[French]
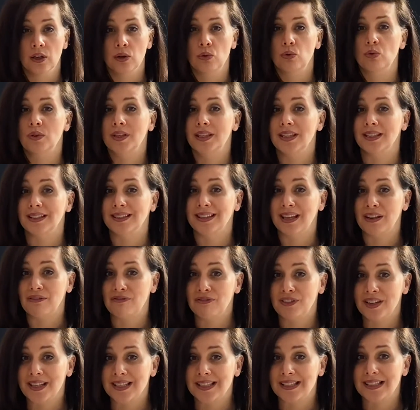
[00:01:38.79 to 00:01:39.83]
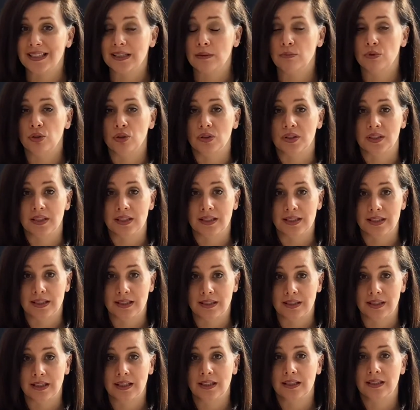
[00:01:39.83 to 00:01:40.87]
ou qui est inflexible sur ses
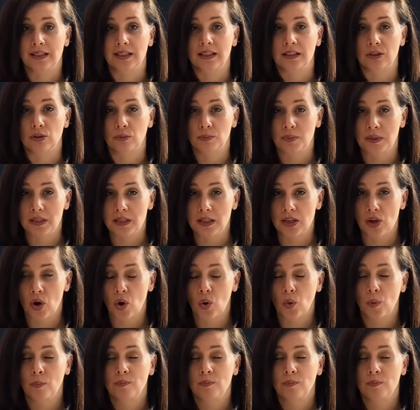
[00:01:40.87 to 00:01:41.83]
idées, ses opinions,